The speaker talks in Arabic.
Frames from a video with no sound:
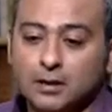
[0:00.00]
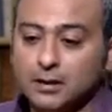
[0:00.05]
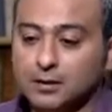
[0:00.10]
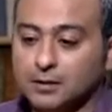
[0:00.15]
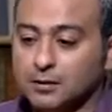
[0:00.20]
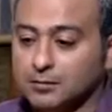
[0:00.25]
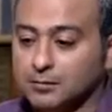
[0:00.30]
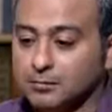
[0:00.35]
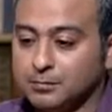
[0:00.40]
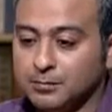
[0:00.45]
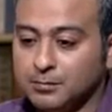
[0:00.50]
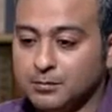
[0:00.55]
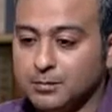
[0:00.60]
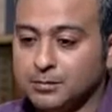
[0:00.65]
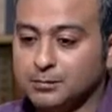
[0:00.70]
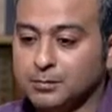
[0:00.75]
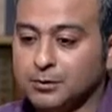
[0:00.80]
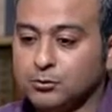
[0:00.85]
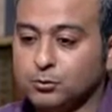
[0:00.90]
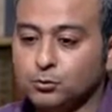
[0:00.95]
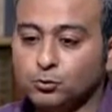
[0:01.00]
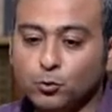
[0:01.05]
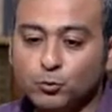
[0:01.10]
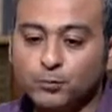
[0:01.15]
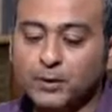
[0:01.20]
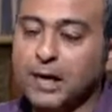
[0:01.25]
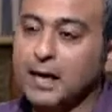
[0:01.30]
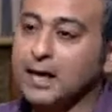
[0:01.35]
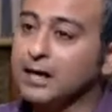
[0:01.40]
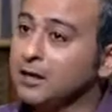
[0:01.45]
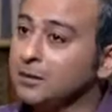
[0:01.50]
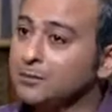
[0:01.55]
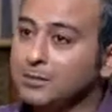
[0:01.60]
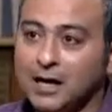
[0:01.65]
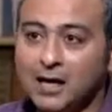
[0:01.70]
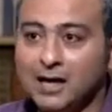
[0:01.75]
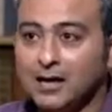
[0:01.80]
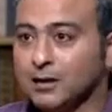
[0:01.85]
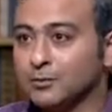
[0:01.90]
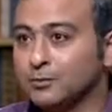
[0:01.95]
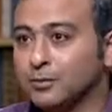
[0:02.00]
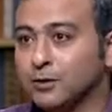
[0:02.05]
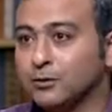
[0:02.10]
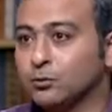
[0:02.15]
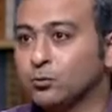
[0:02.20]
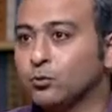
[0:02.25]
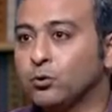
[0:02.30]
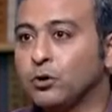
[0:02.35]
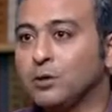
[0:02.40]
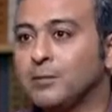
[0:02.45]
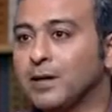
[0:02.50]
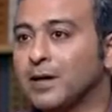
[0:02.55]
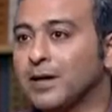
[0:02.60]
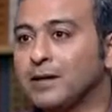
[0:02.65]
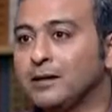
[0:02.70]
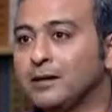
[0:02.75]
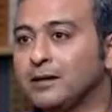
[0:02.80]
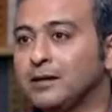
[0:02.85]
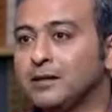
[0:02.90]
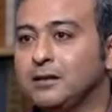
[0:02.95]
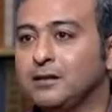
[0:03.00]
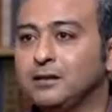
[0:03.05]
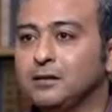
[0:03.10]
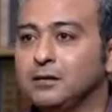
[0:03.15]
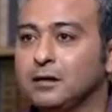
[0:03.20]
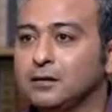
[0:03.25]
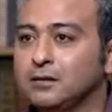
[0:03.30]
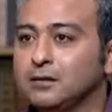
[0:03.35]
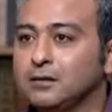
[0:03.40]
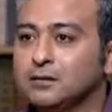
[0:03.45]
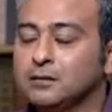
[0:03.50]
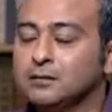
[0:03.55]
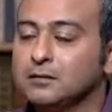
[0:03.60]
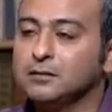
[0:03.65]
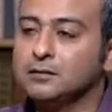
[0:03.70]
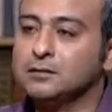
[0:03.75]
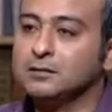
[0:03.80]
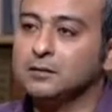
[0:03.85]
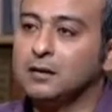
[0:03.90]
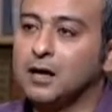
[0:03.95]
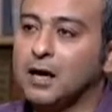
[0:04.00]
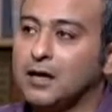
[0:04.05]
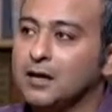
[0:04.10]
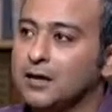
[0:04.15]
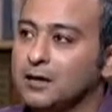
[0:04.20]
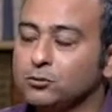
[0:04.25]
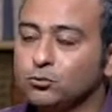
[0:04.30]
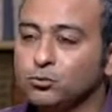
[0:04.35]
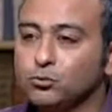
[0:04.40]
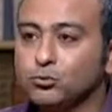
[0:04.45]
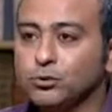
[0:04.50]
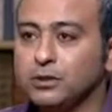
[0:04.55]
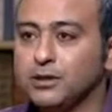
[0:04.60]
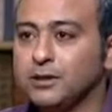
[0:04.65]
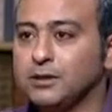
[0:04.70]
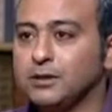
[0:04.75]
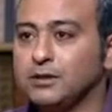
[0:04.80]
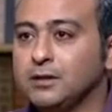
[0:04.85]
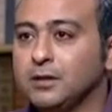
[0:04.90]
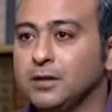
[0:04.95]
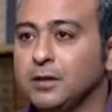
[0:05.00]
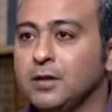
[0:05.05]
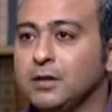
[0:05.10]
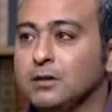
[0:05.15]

آه، بتدخل من عالم لعالم لان كل مكان ليه آه، حياته وليه